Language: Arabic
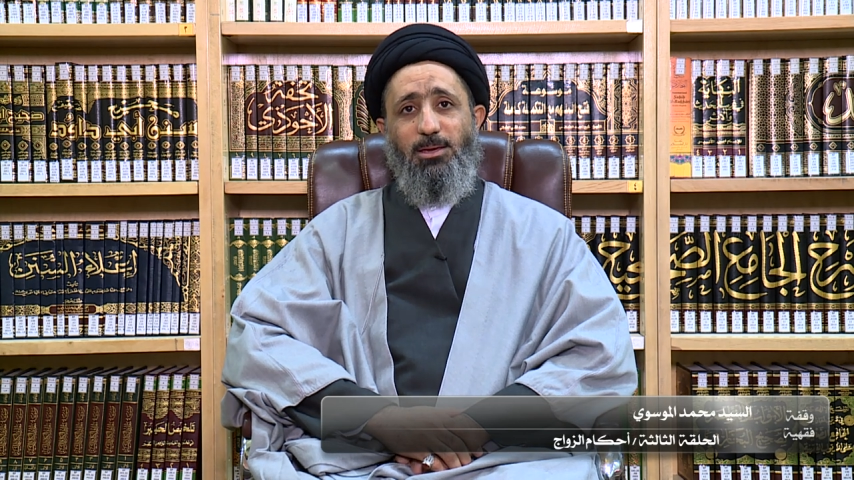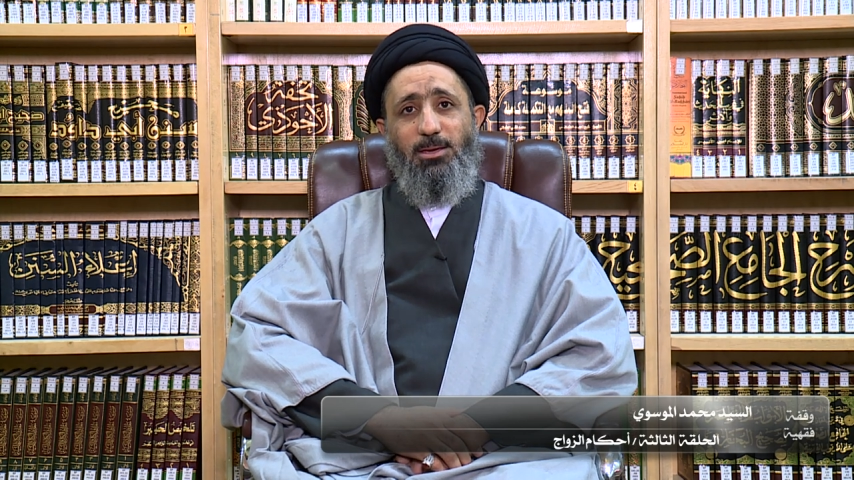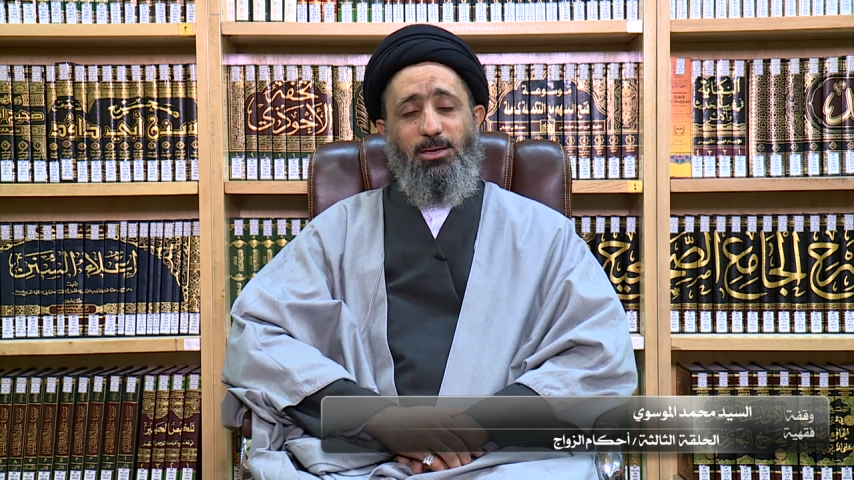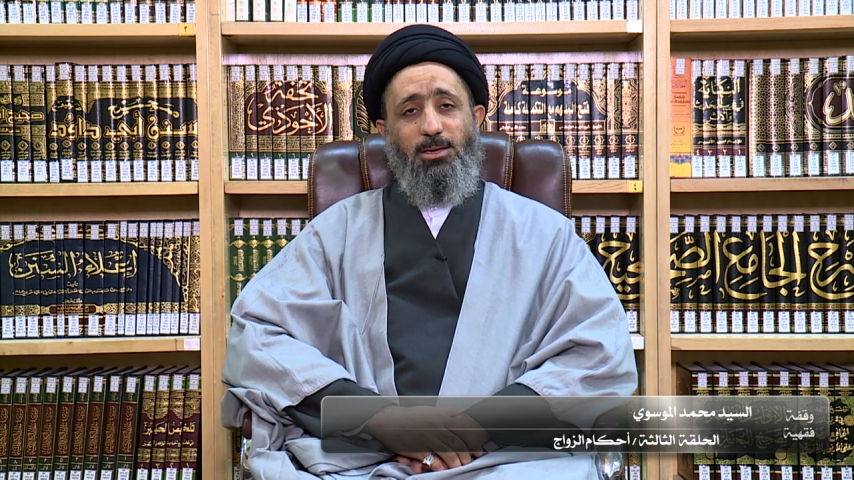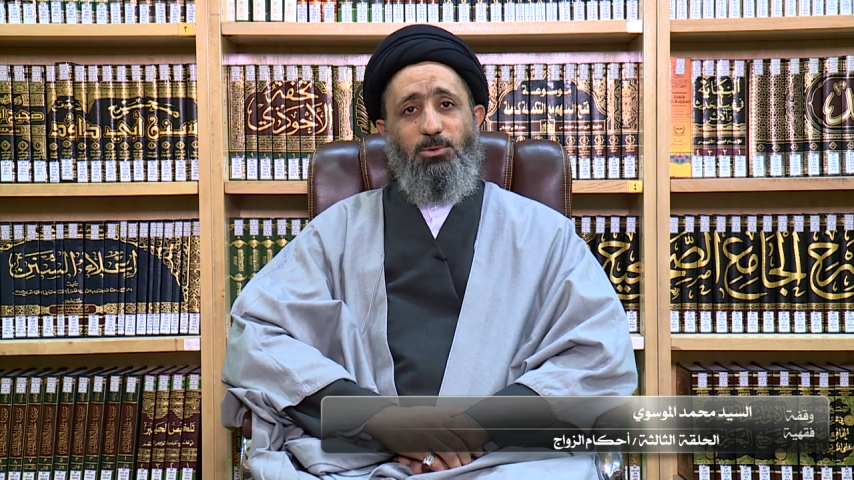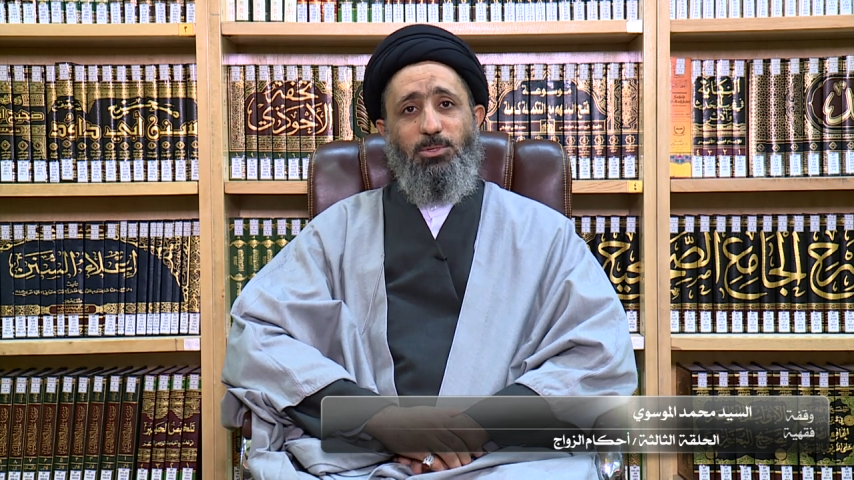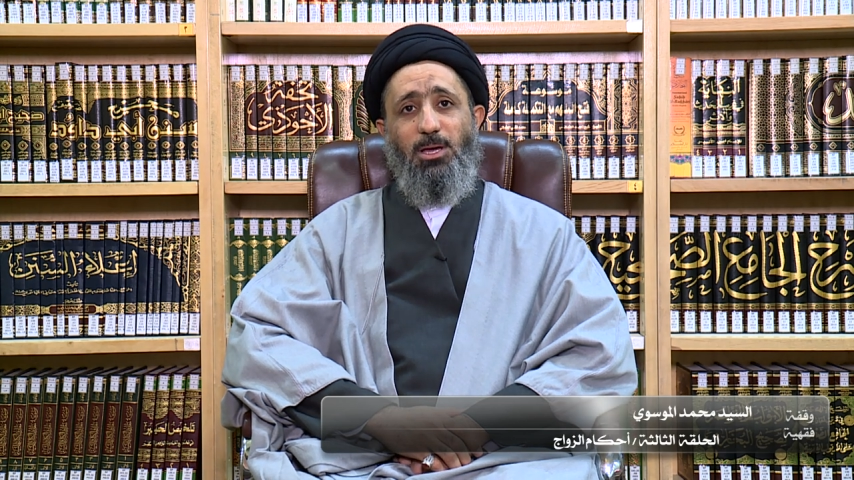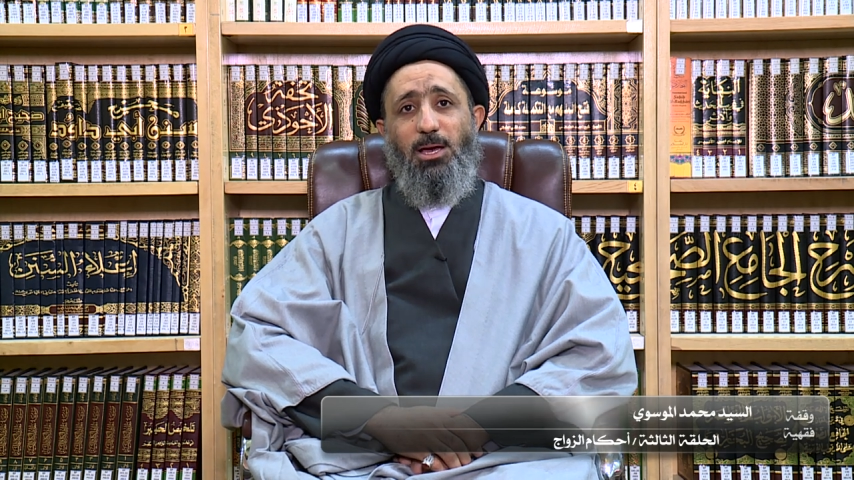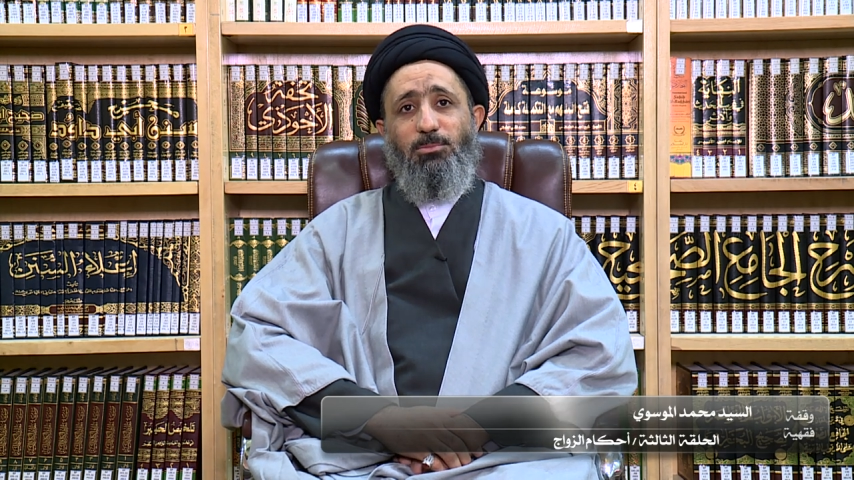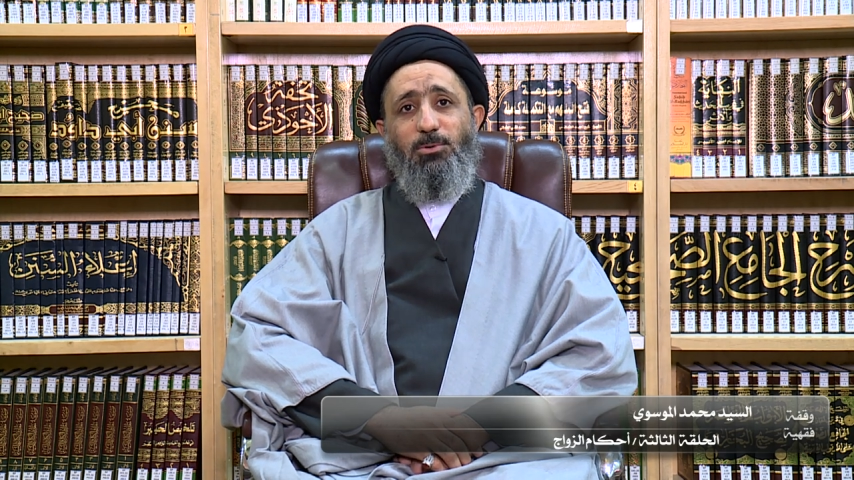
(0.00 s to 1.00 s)
آه،
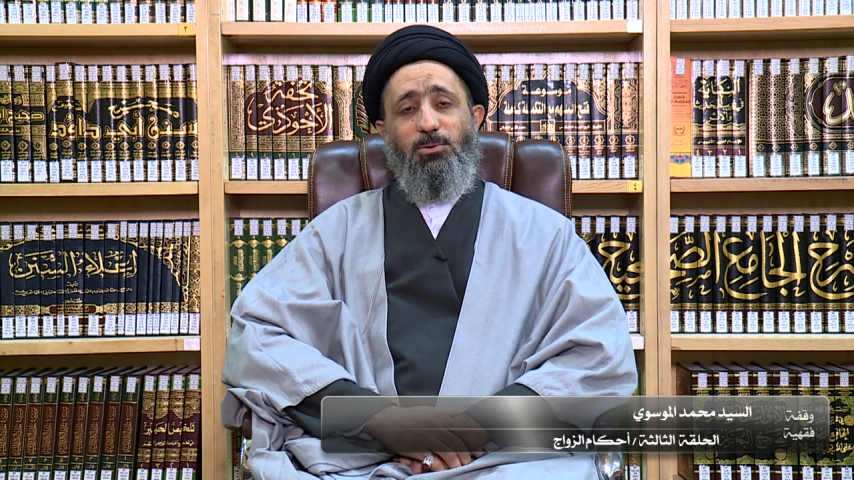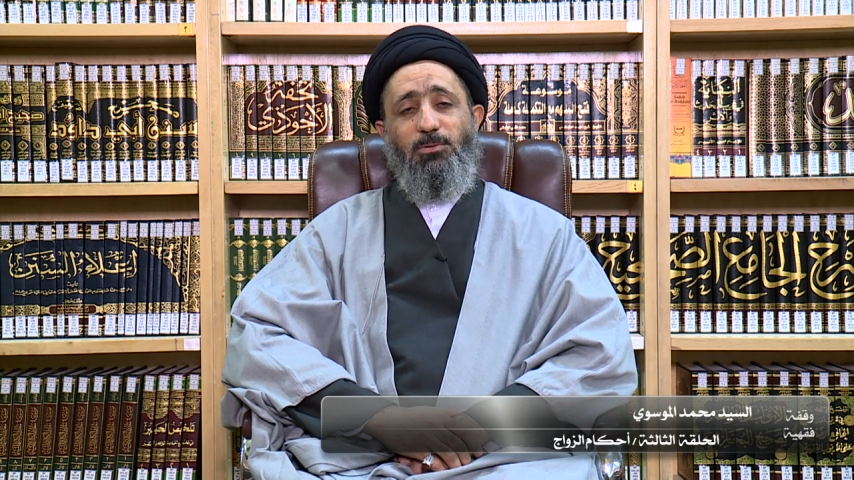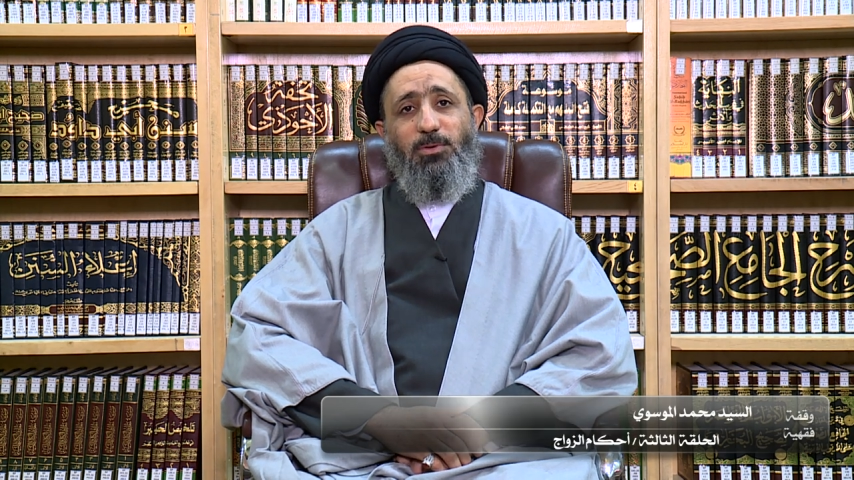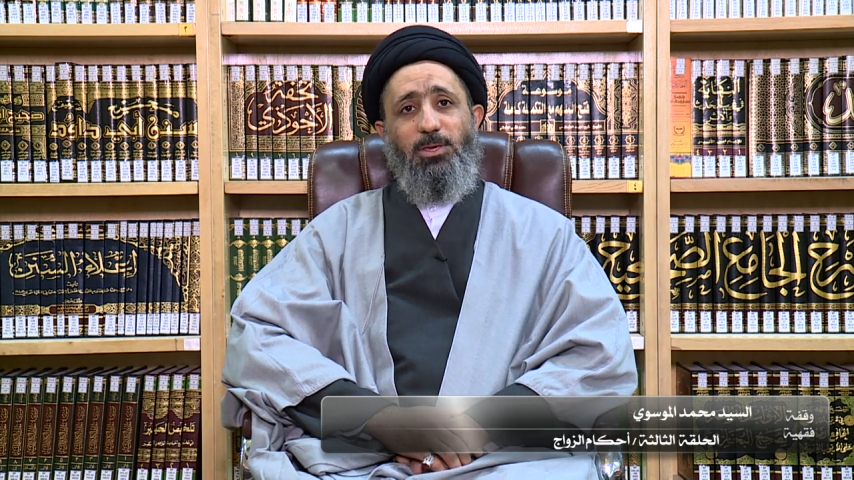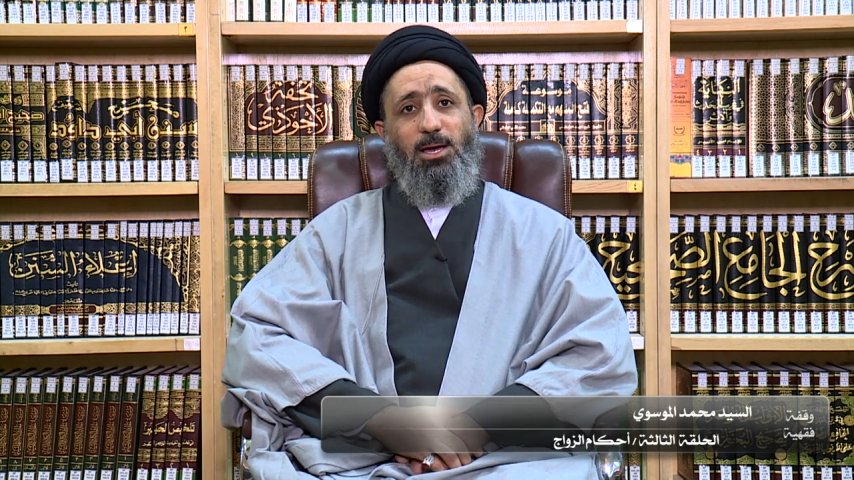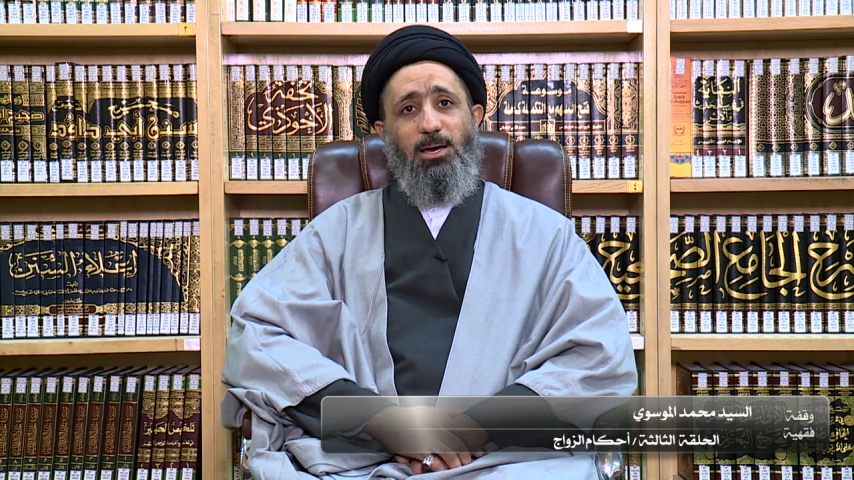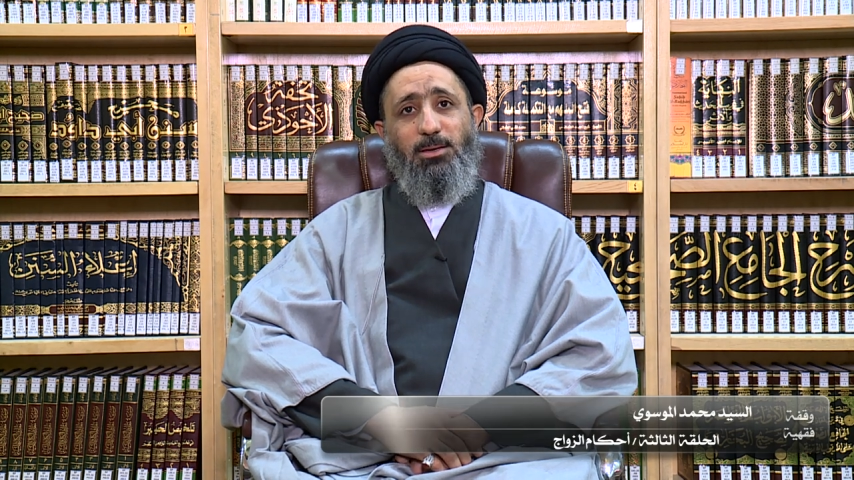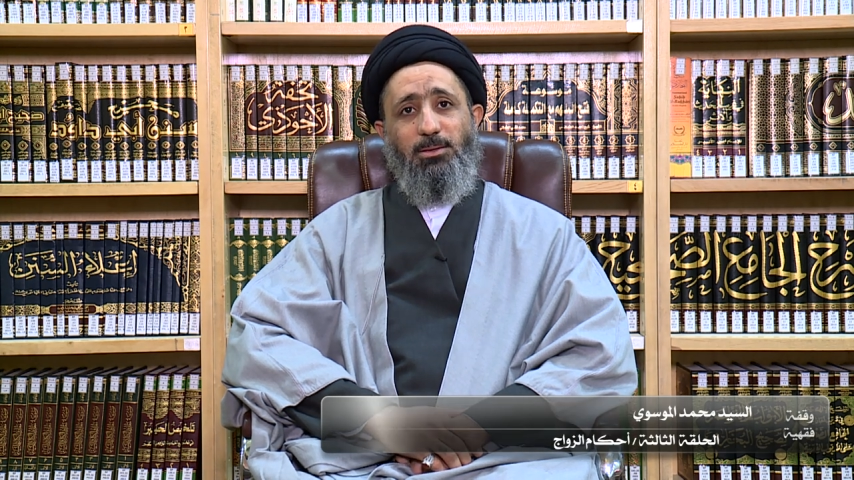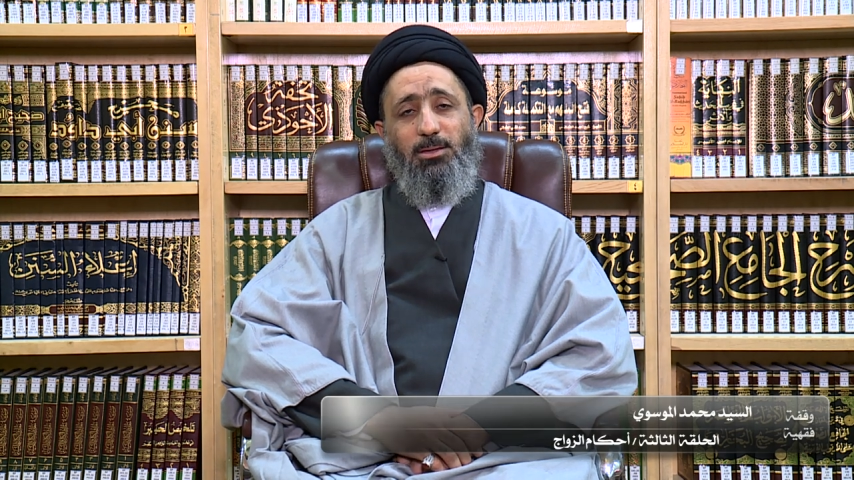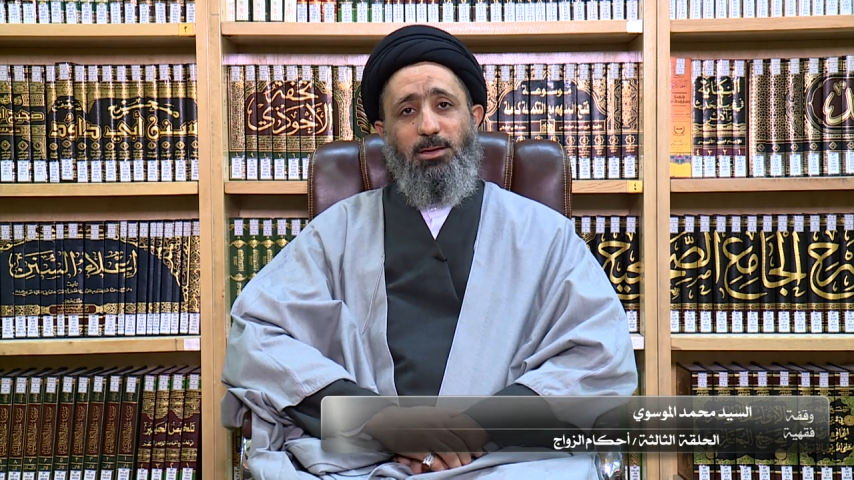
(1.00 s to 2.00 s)
يستحب في
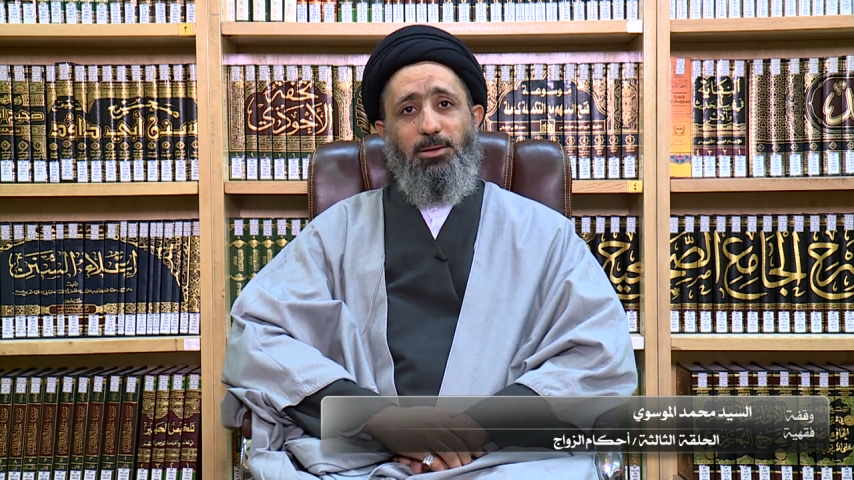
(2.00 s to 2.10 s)
عقد